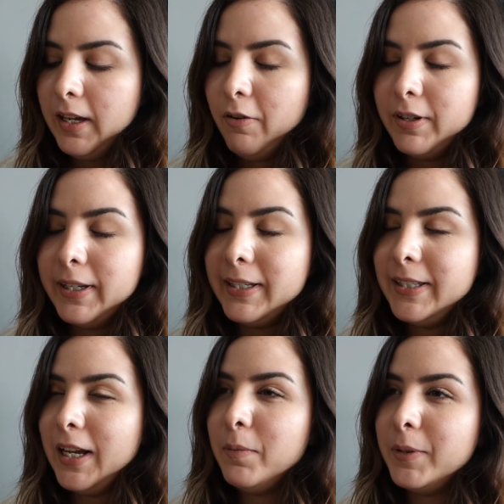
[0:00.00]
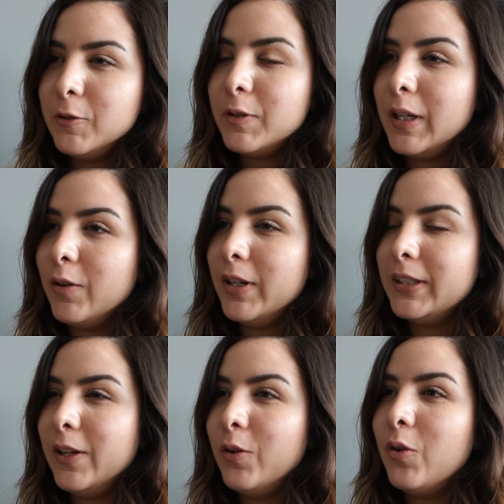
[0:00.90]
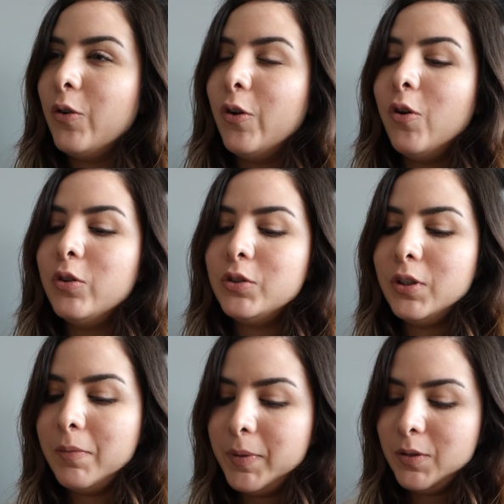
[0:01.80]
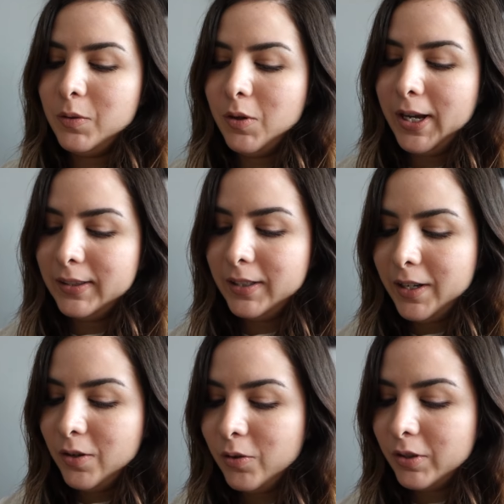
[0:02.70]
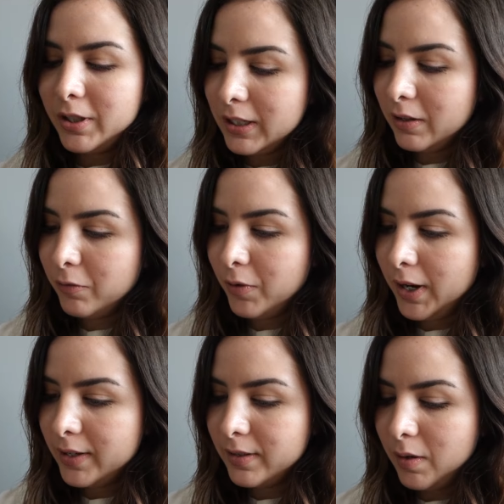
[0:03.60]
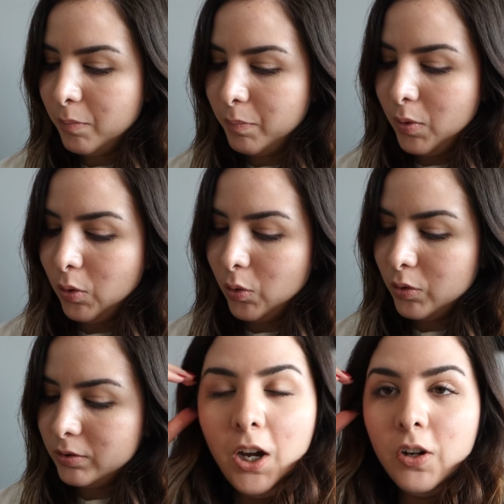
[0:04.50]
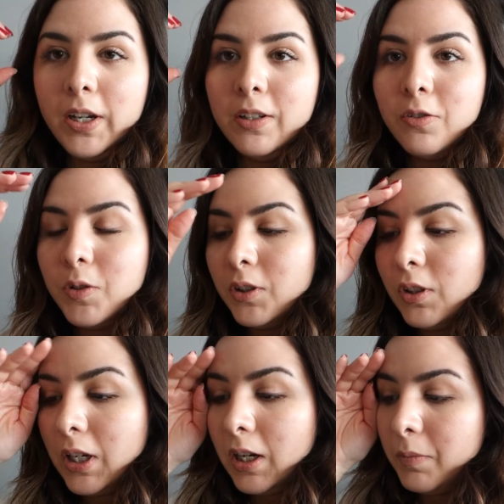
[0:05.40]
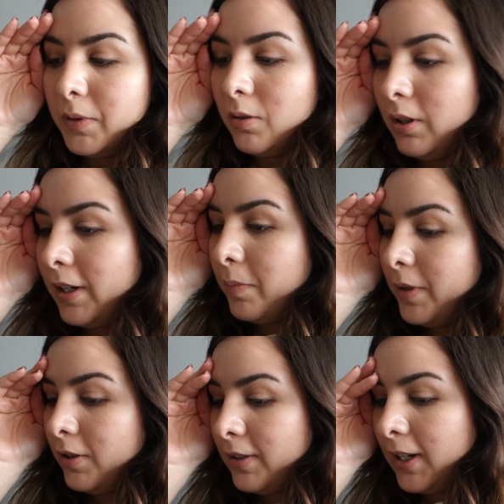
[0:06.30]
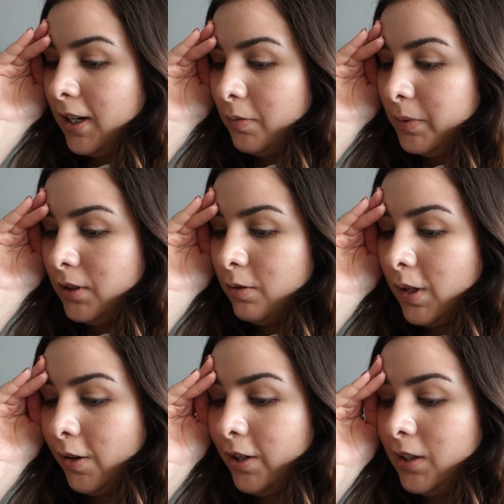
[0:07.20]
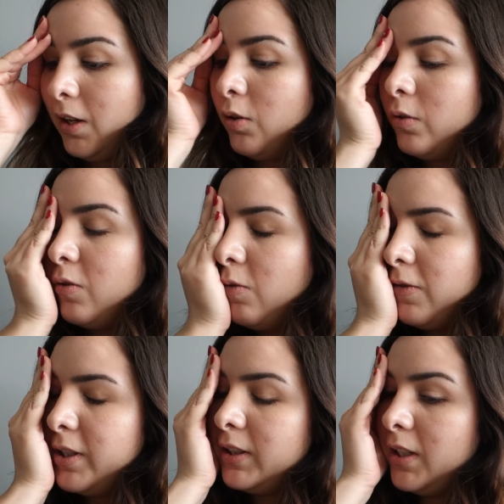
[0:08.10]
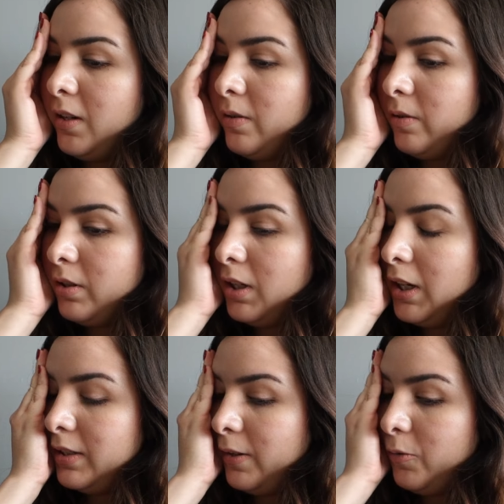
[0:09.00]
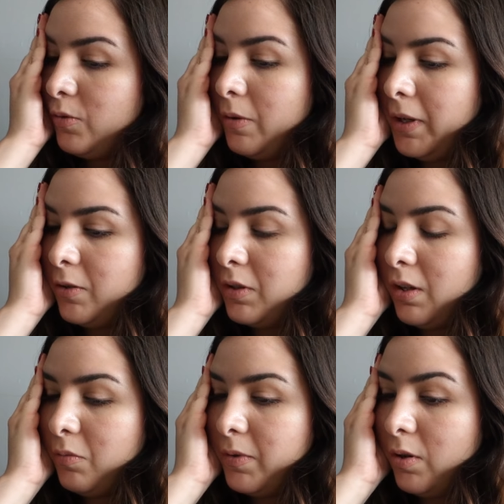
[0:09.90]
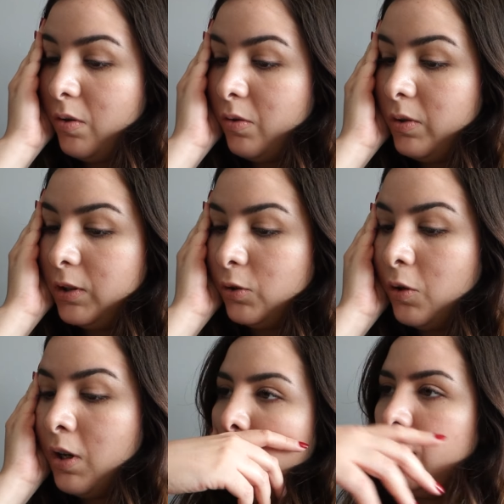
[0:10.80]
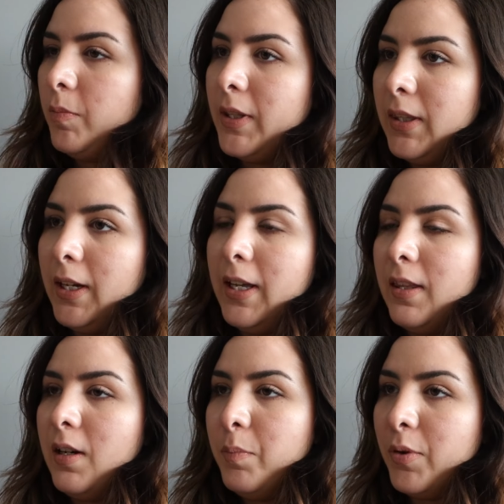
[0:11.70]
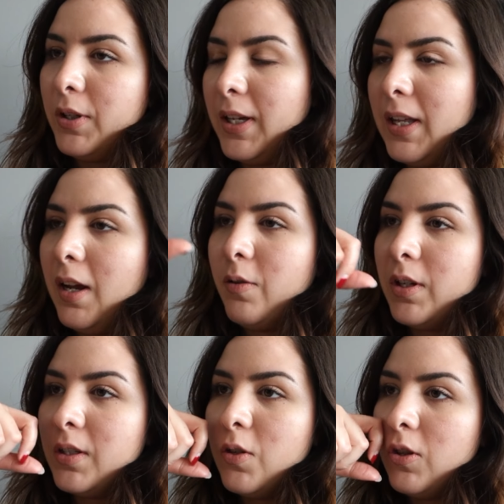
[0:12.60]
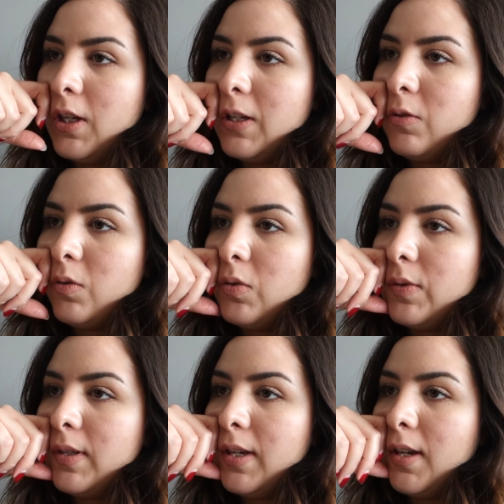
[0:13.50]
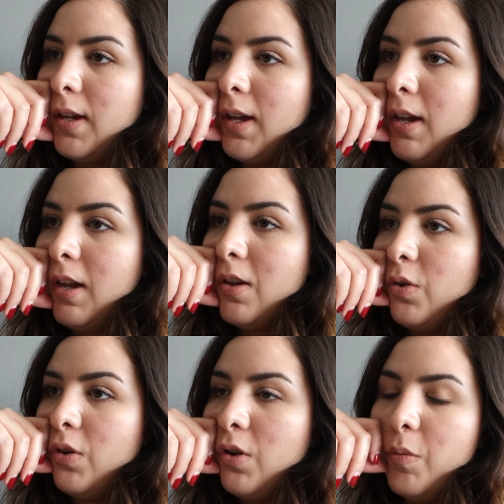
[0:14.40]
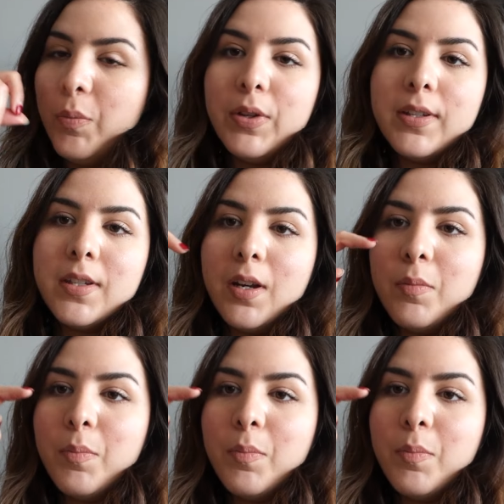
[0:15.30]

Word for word: Y ahora, este capítulo está conectado con otro capítulo anterior que fue hace poco. Ok, no encuentro qué capítulo era, pero este capítulo está conectado con uno anterior que según yo había notado, pero no lo encuentro. Cuando me enteré del porqué de la conexión de estos, dije, no puede ser.